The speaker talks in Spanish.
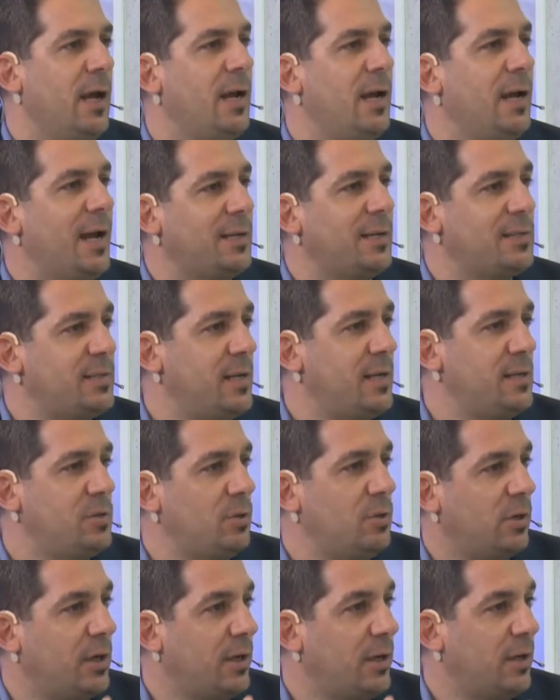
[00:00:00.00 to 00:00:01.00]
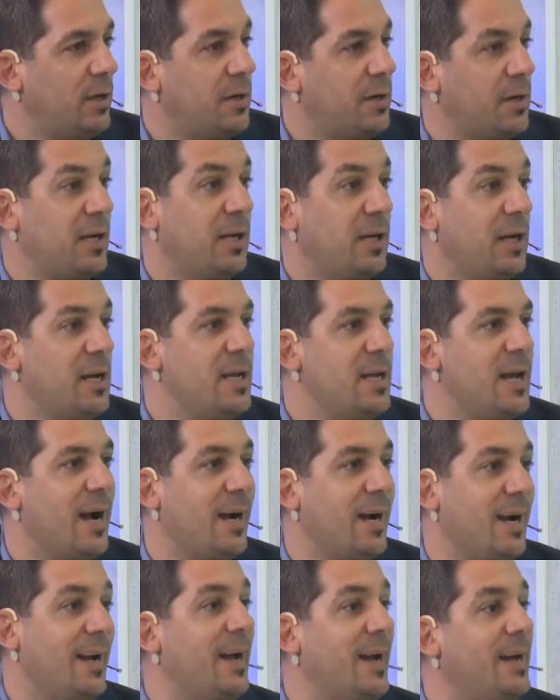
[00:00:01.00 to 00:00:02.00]
el acceso que
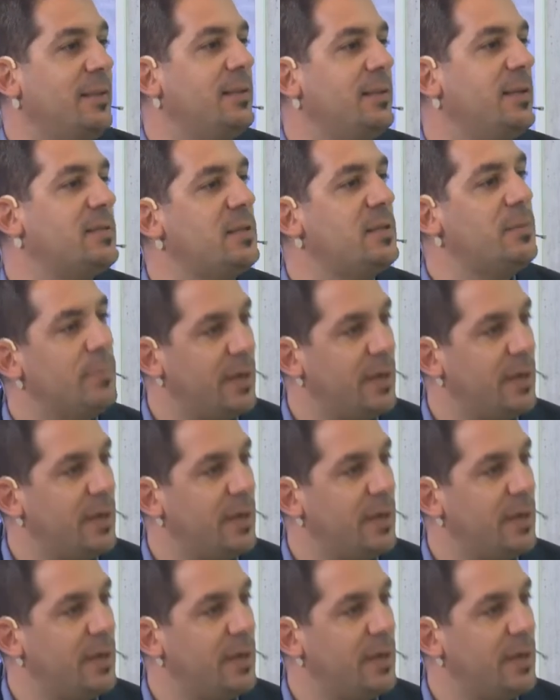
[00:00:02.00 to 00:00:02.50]
requería grandes